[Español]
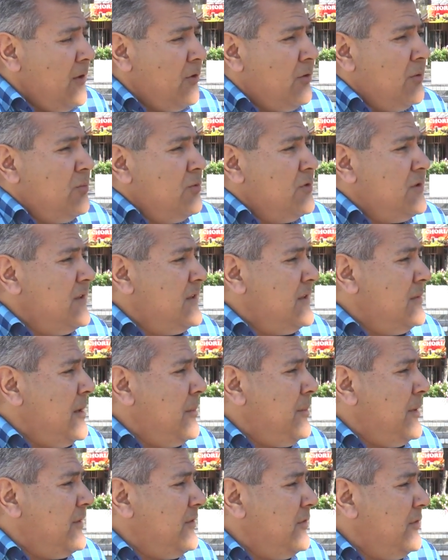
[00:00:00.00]
con
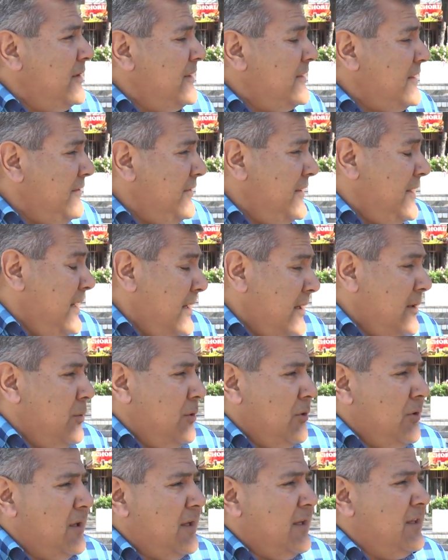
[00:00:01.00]
muchísima pasión esa final, que
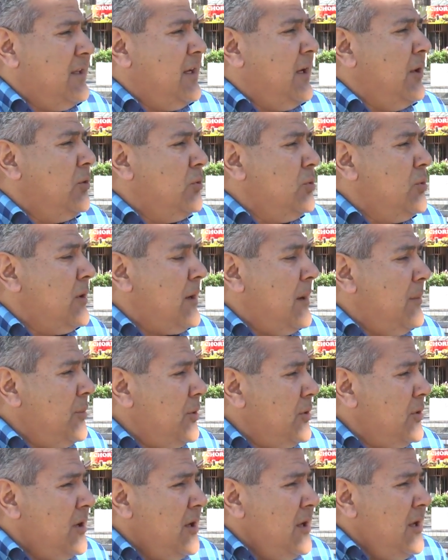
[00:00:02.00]
bueno, Argentina lo tuvo
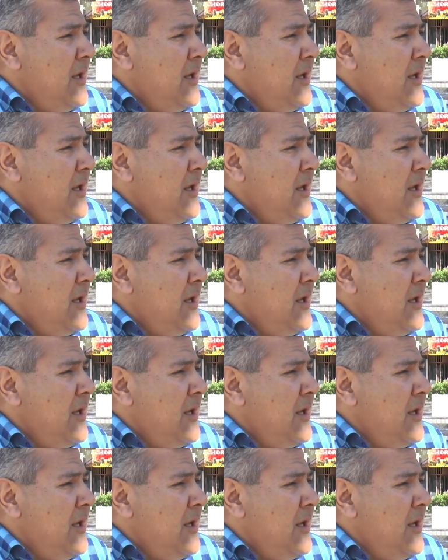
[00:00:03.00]
campeón.